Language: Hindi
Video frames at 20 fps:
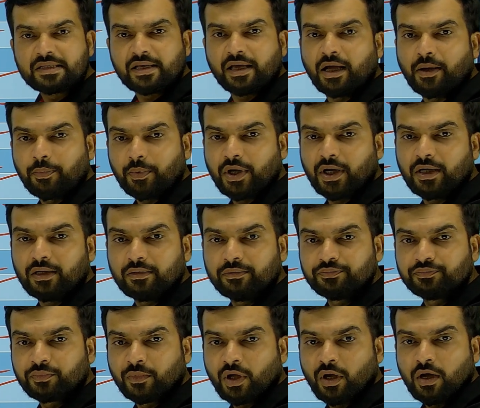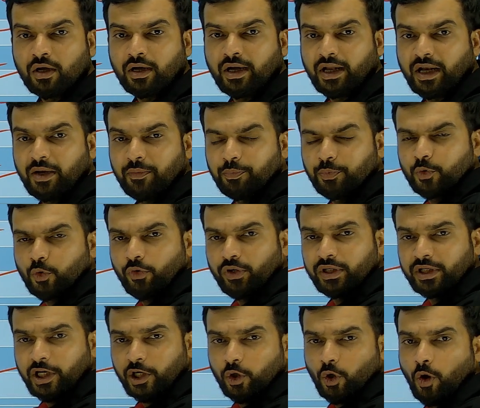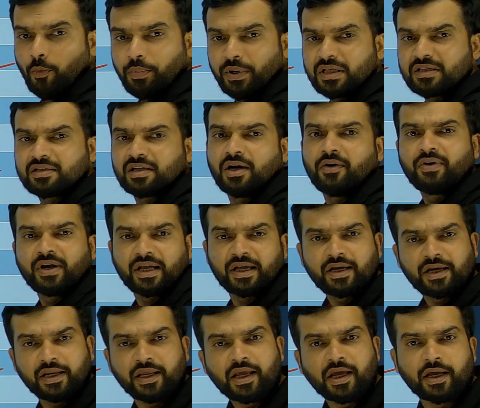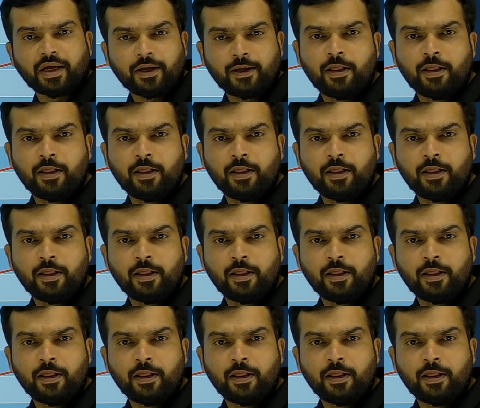है आपका करीब ट्वेंटी टॉपिक्स कवर करिए